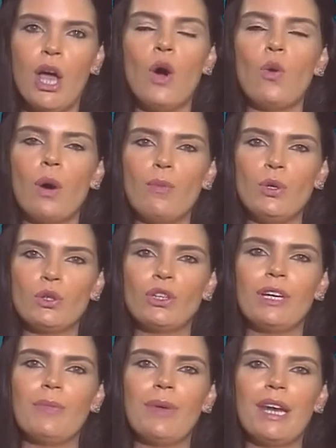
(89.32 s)

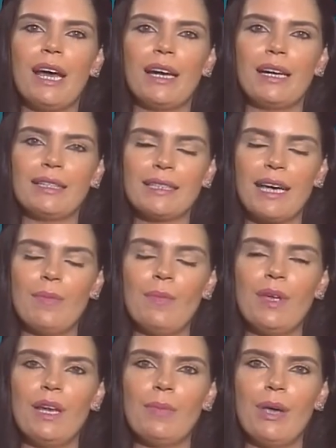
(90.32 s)
وبينطلب منها أنها
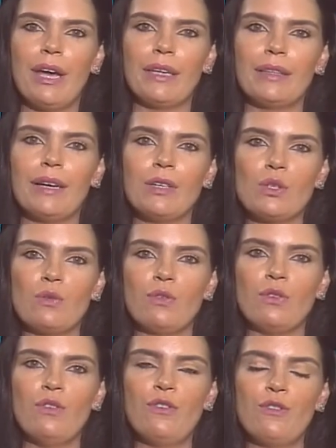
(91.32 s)
تكمل بإعطاء
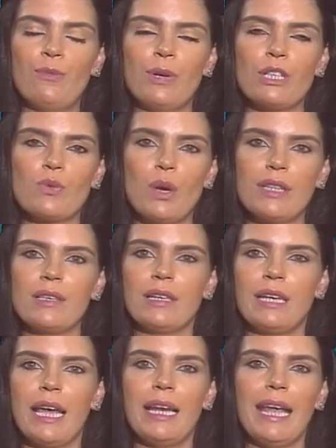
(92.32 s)
صفوف بس
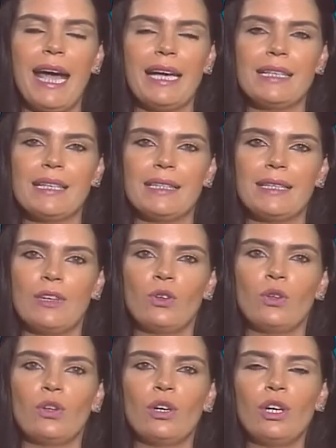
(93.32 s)
واتسون يلي حست
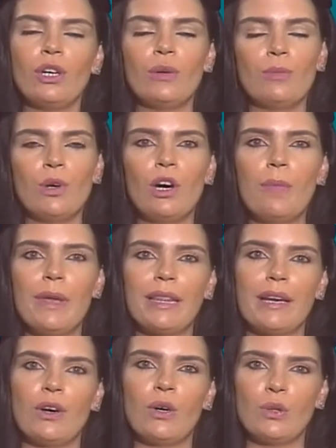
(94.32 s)
إنه
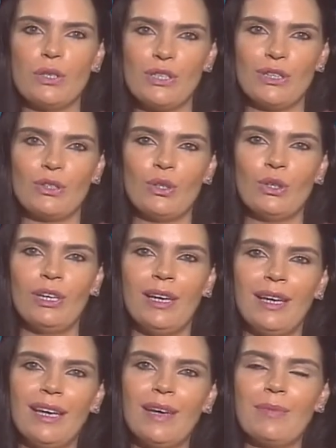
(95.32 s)
مهمتها خلصت هون
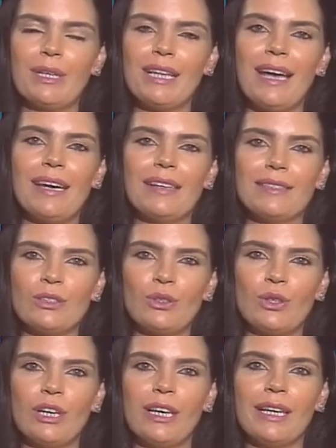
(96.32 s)
بتقرر
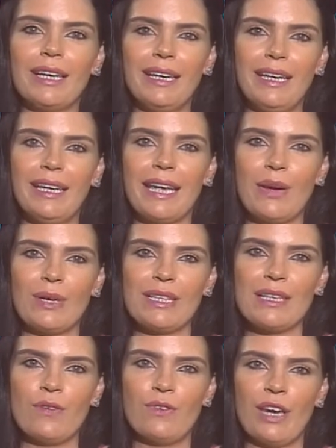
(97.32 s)
تترك الكلية
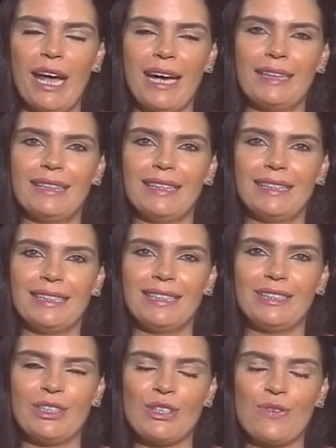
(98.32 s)
وتسافر حتى
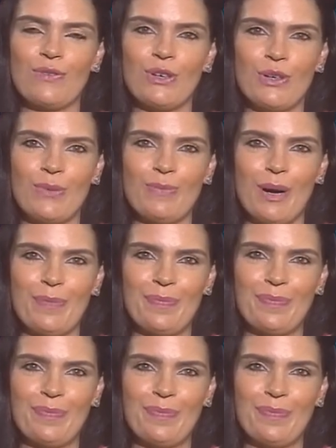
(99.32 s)
تكتشف أوروبا